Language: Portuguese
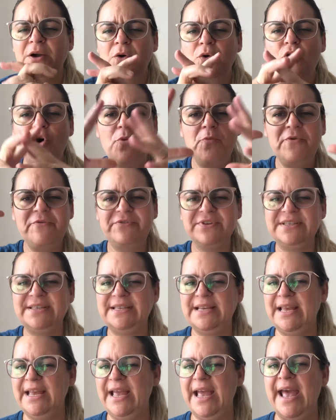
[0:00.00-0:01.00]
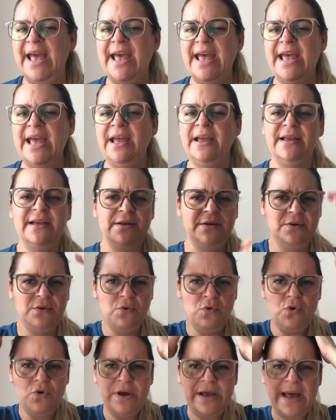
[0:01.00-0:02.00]
como você é,
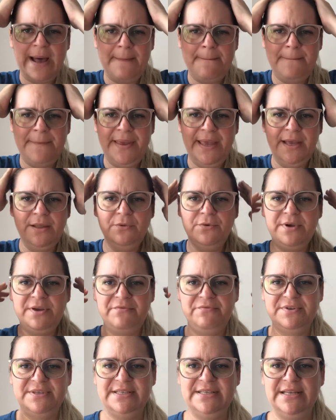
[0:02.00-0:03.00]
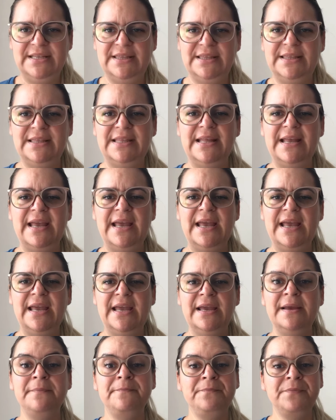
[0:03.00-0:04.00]
o cabelo que você
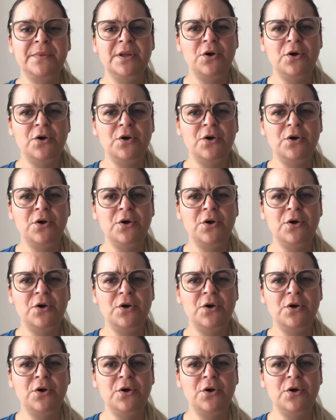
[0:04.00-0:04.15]
tem,